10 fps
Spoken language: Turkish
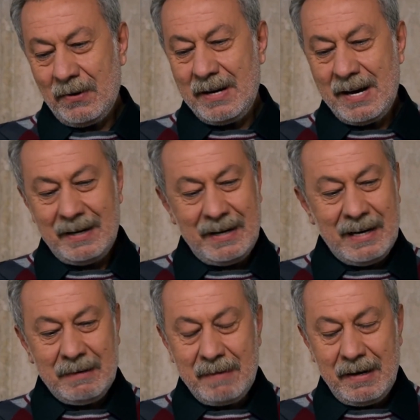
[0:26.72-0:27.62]

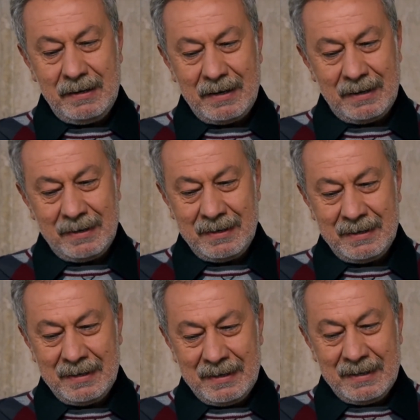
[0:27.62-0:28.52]
Konağın ekmeğiyle
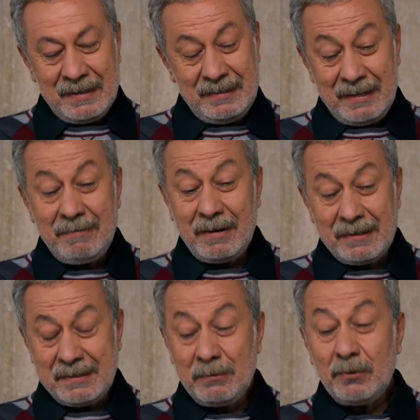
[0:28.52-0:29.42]

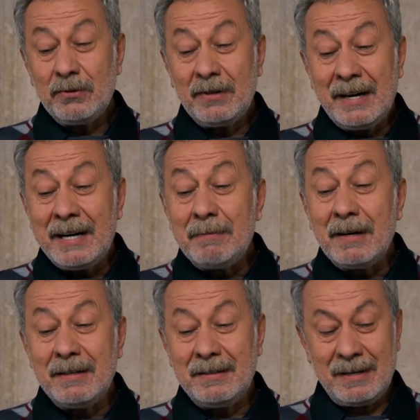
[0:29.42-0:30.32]
sefası bu
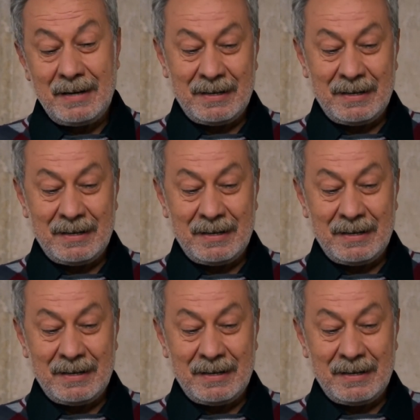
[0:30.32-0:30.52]
garibanın